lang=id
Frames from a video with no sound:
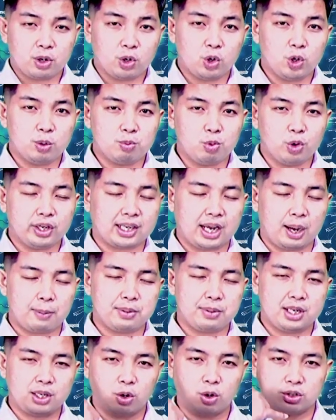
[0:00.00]
bila perlu
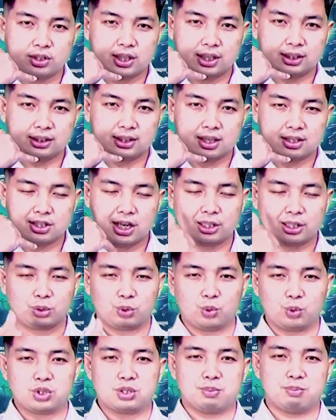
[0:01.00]
hubungi kami di call center
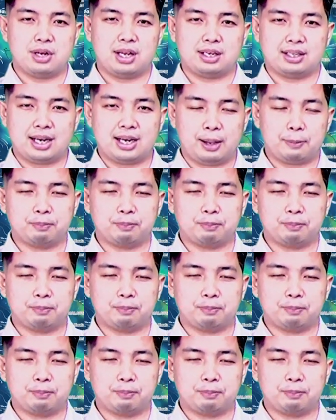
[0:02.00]
196.